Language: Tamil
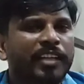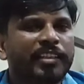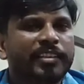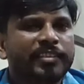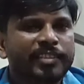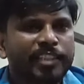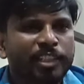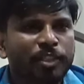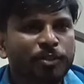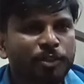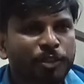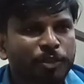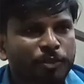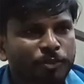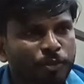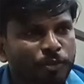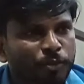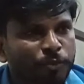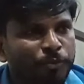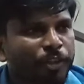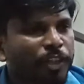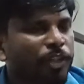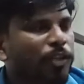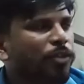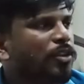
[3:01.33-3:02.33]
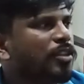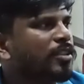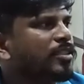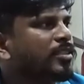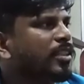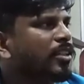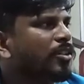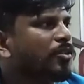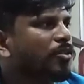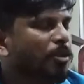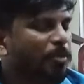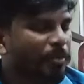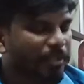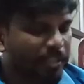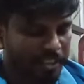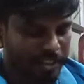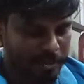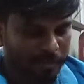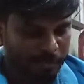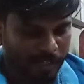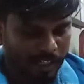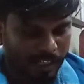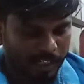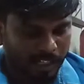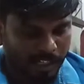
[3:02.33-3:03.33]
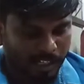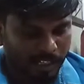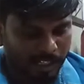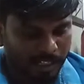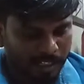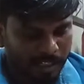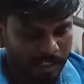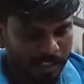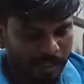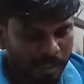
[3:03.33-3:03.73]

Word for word: அந்த செய்யக்கூடியவங்க ஒரு ஃபீலோடு செய்யணும் அப்படின்னு எதிர்பார்க்குறாங்க